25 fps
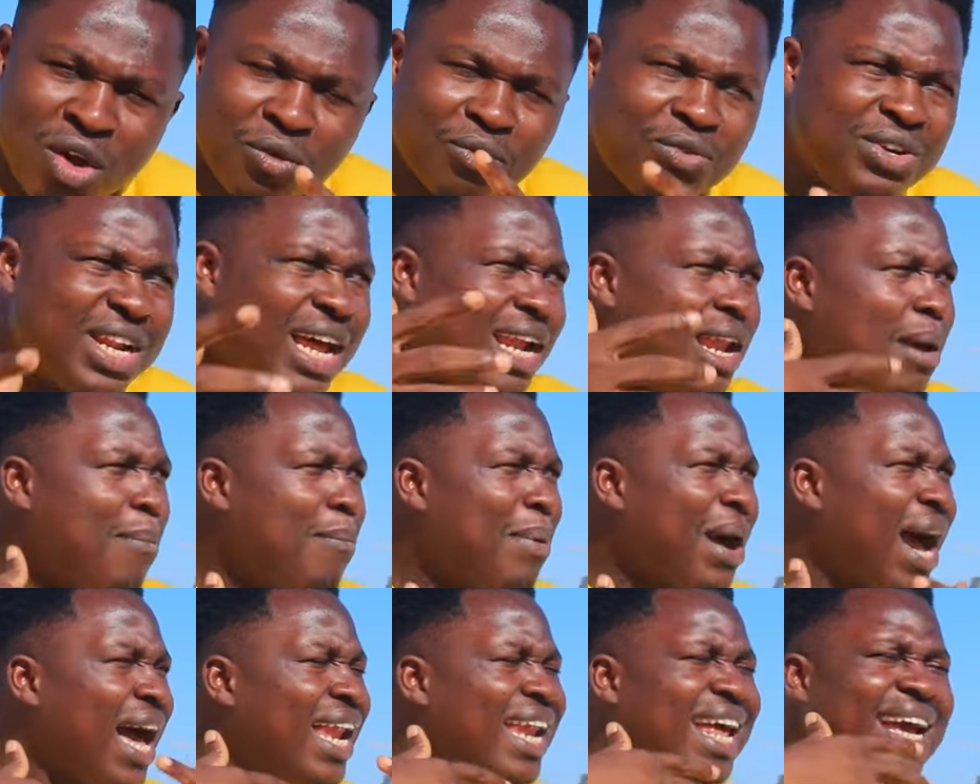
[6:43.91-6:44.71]
Vous n'allez
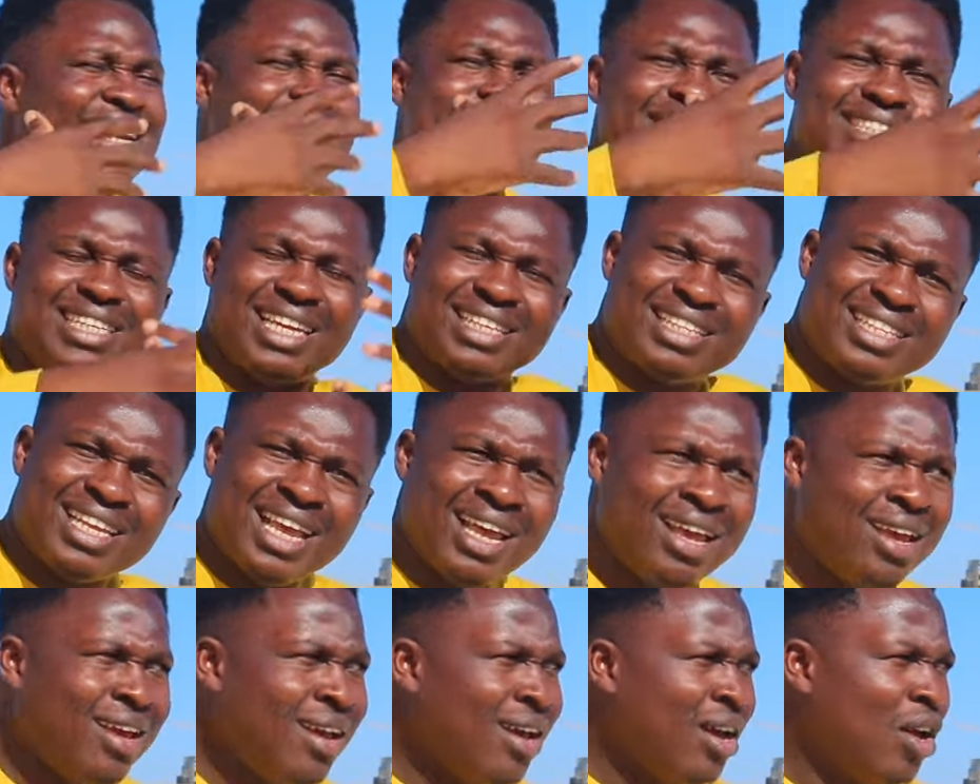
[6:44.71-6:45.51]
pas aller
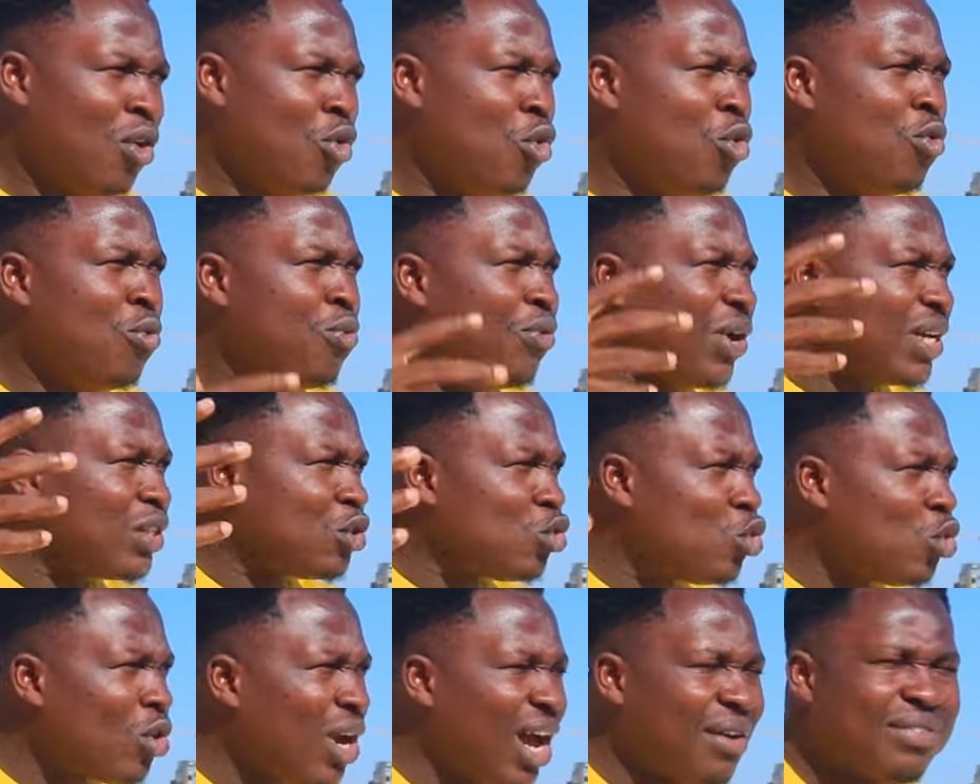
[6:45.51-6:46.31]
acheter une
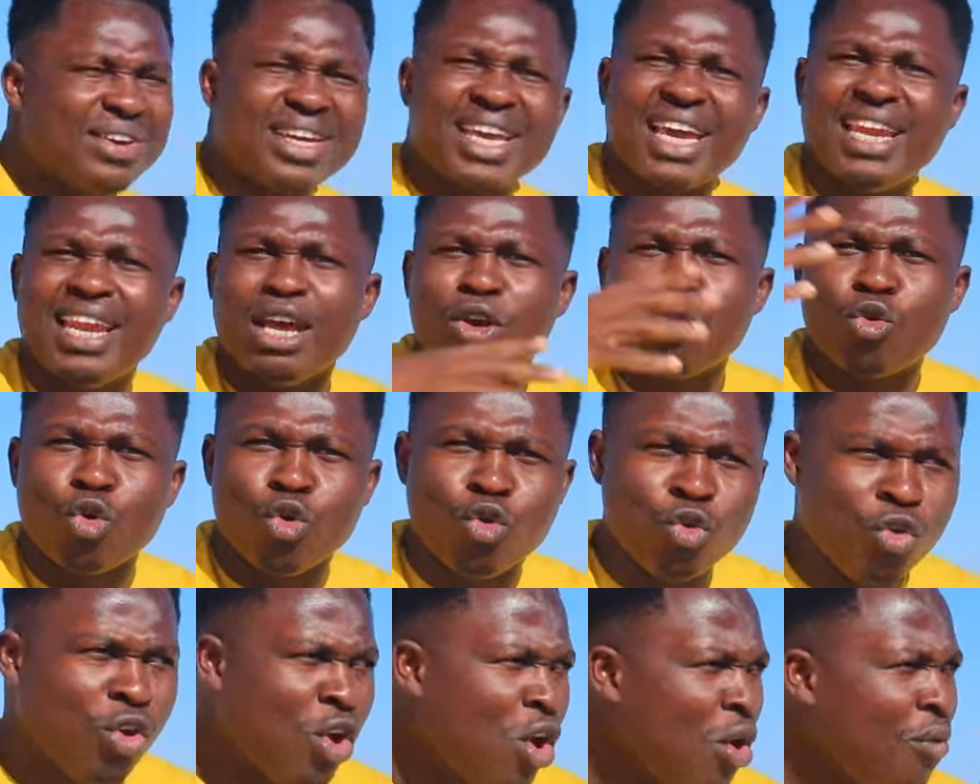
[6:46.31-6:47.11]
voiture avec un
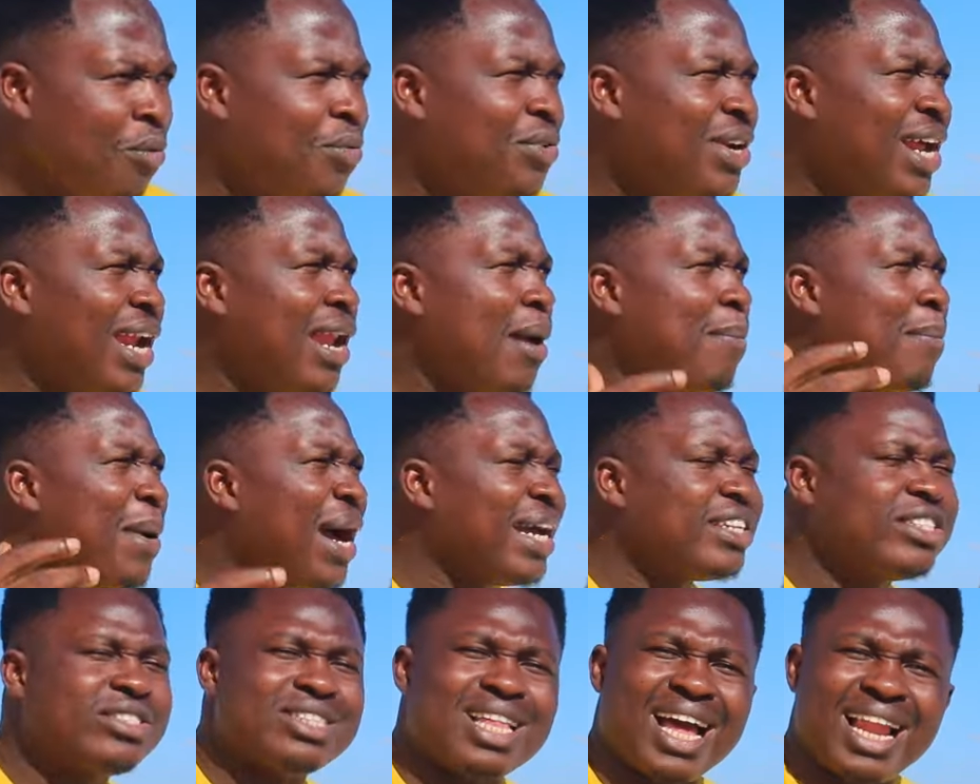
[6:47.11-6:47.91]
inconnu. Vous n'allez
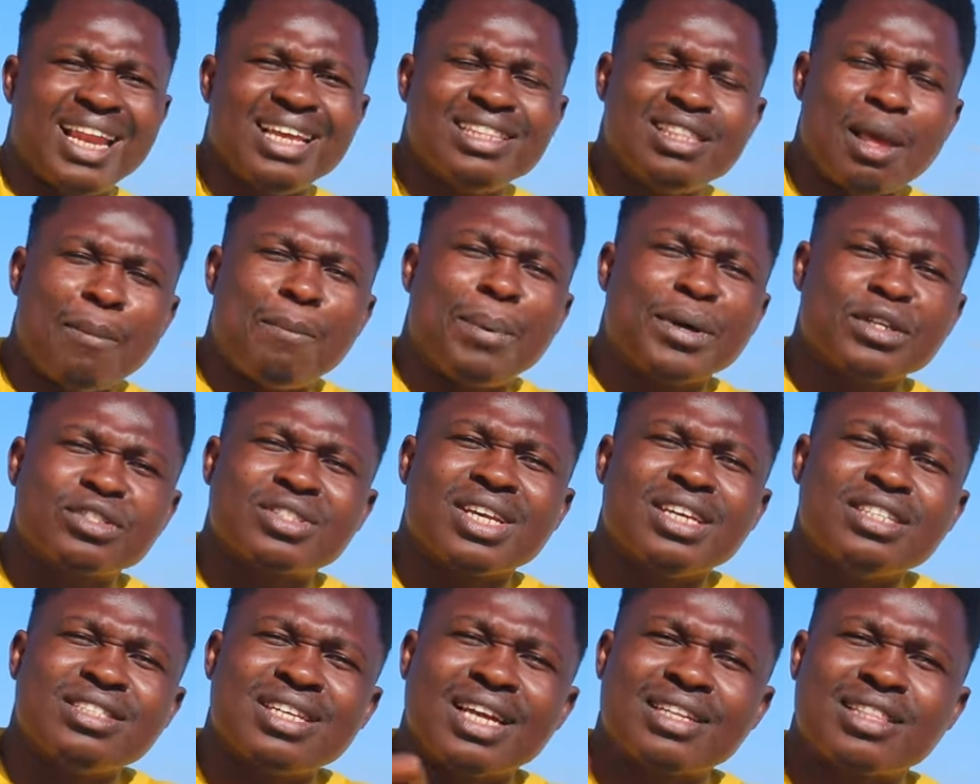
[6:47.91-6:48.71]
pas aller
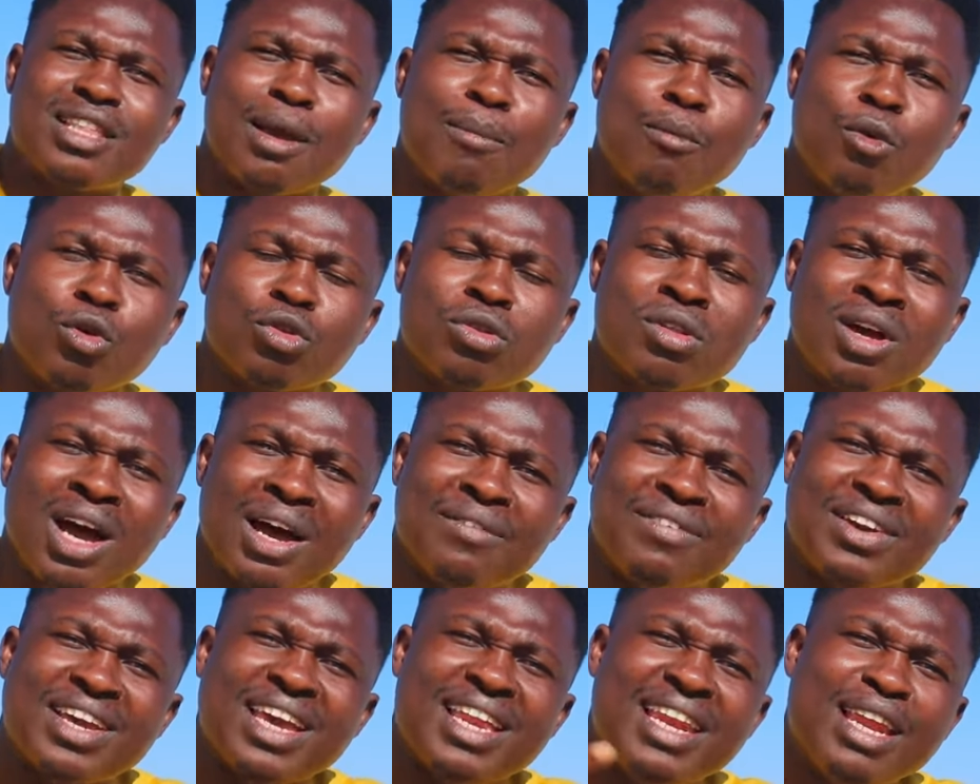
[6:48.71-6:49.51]
dépenser un certain montant
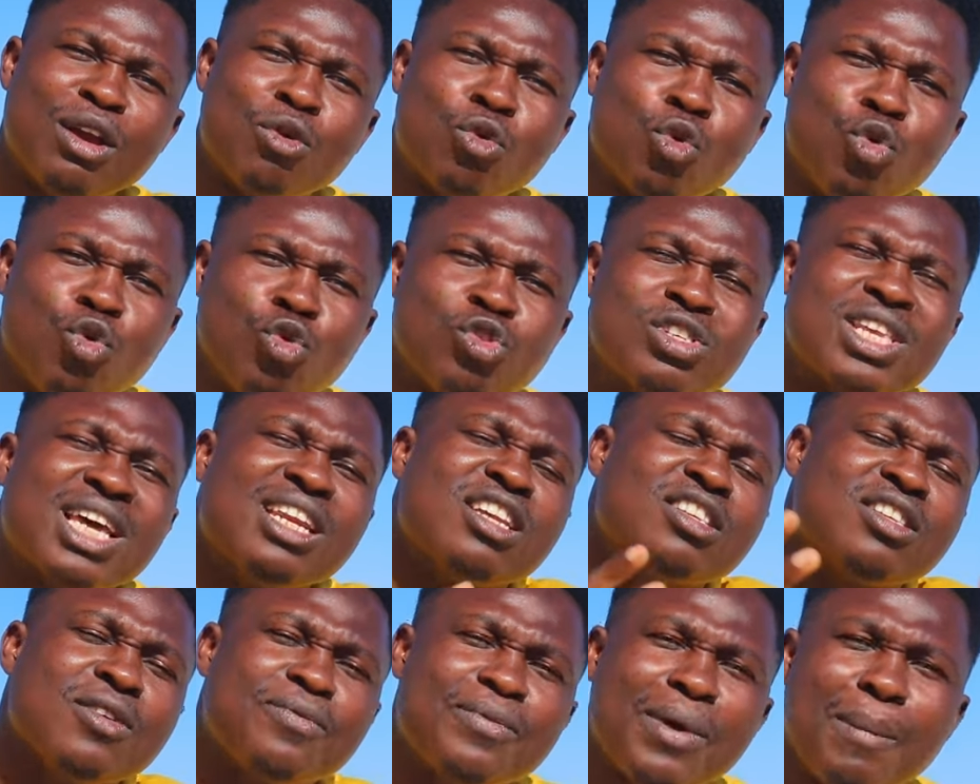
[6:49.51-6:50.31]
avec un inconnu. Ça
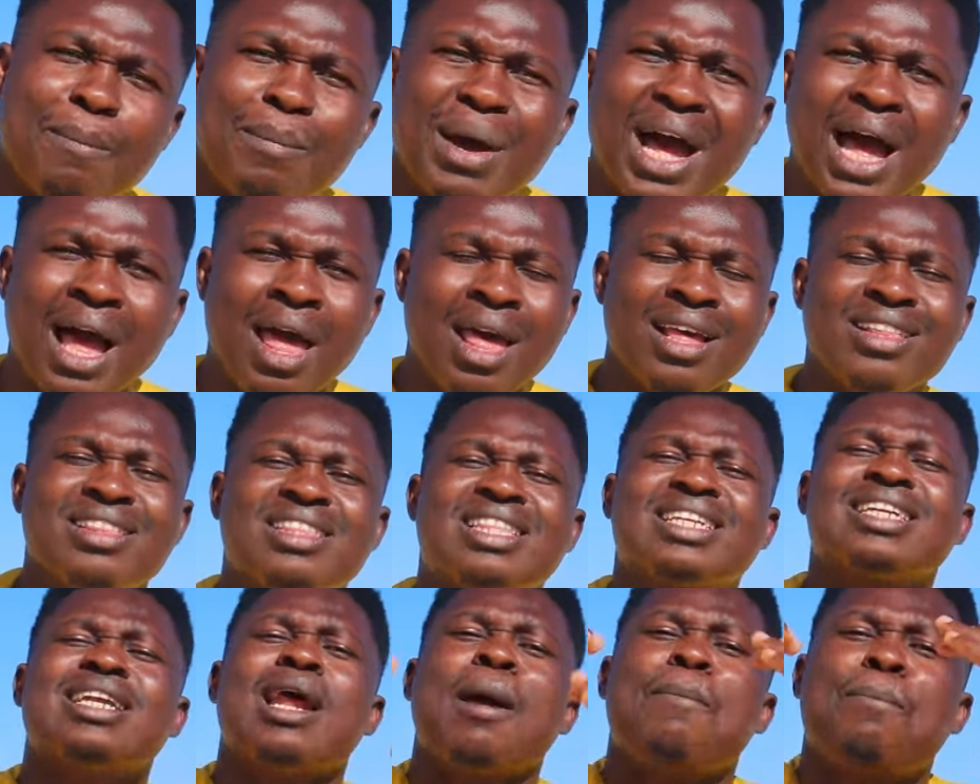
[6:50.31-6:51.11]
ne se fait pas.
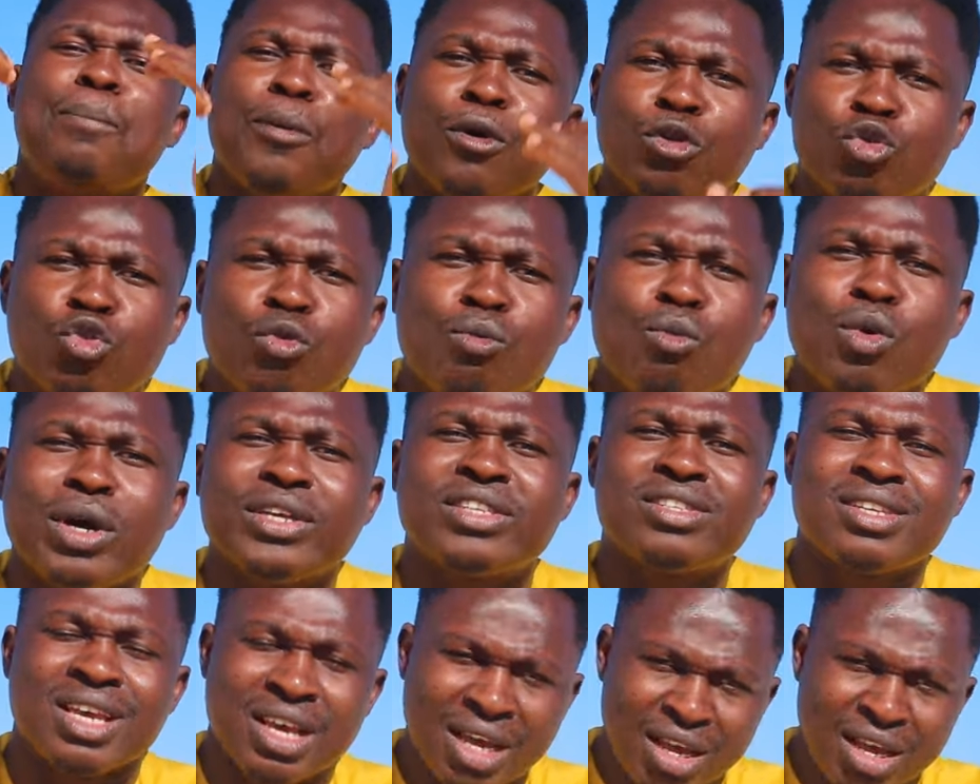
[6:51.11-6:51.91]
Très peu, du moins,